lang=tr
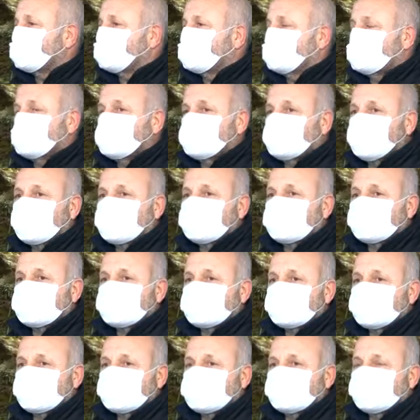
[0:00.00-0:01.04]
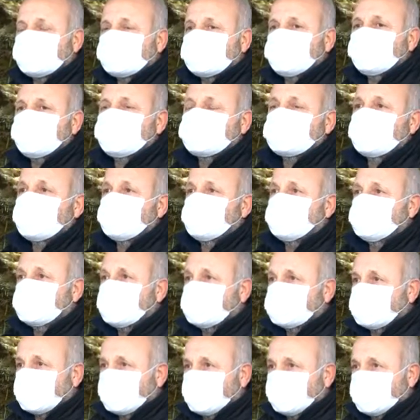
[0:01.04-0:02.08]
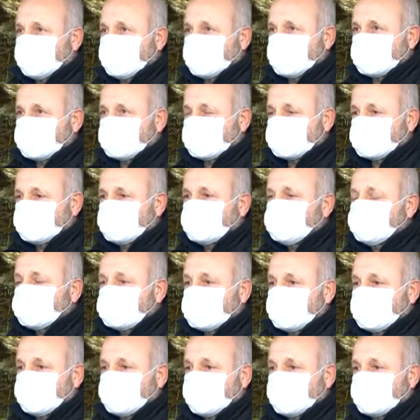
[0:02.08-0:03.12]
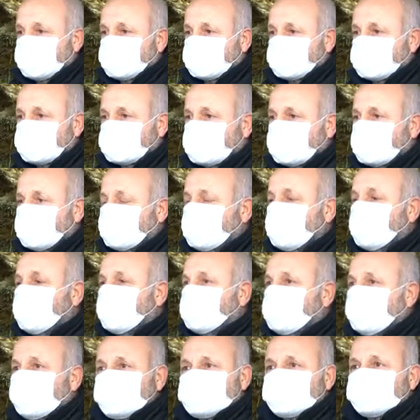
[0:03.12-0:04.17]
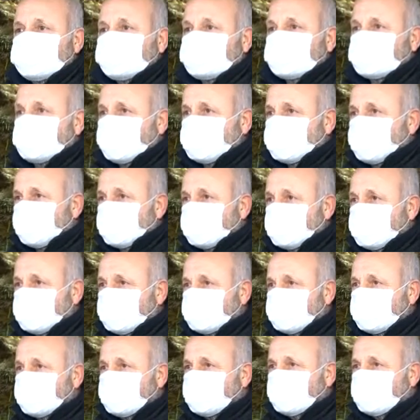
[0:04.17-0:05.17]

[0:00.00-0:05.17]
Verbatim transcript: e, e, arkadaşlar 100 tane 150 tane yapan arkadaşlar 200 tane yapan arkadaşlar yaşlılıktan dolayı